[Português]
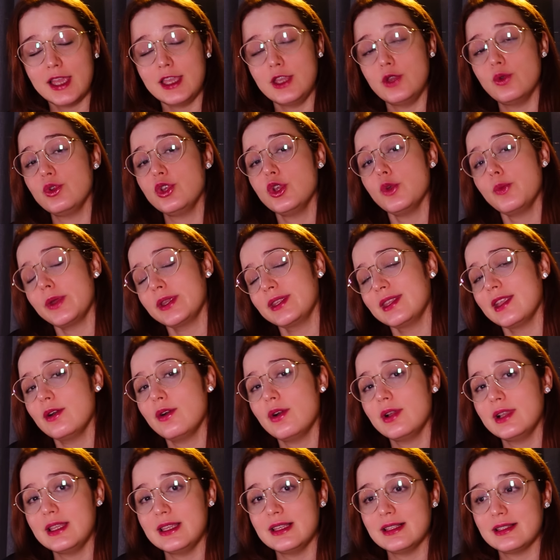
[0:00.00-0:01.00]
e o que o
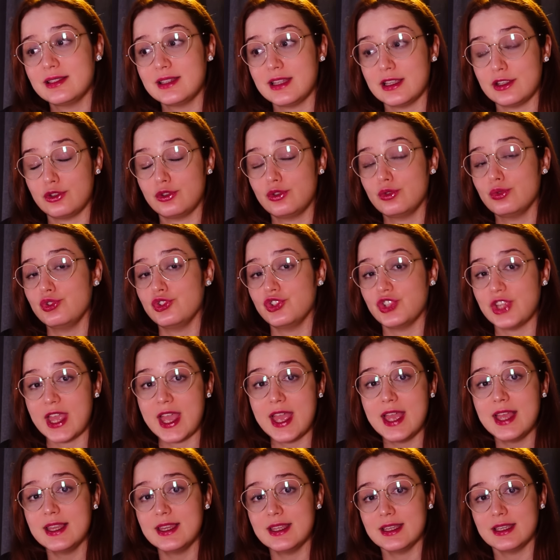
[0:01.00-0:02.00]
protagonista
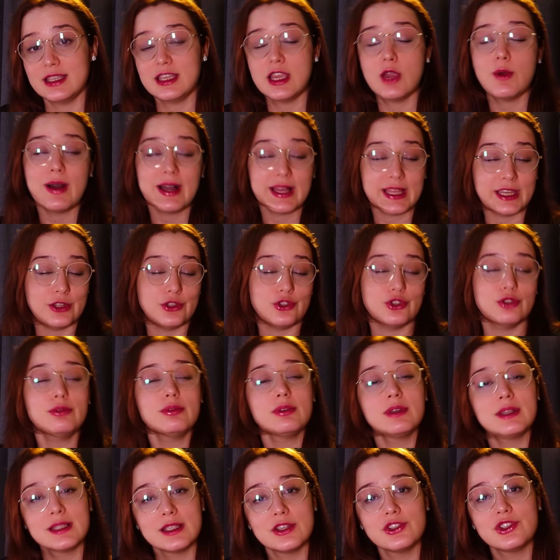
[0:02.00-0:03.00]
sugere, que eu
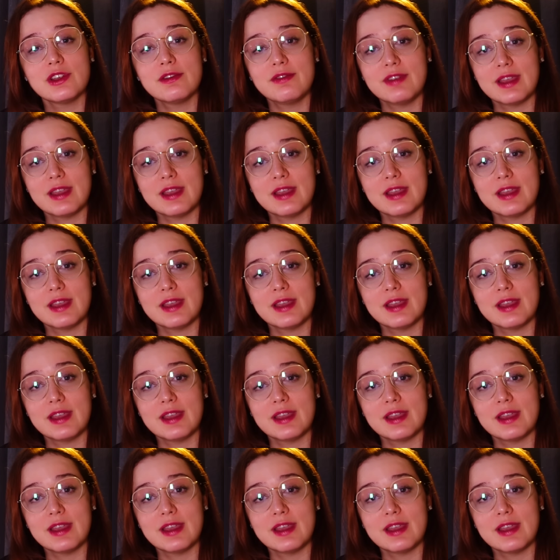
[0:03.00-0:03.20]
acredito que seja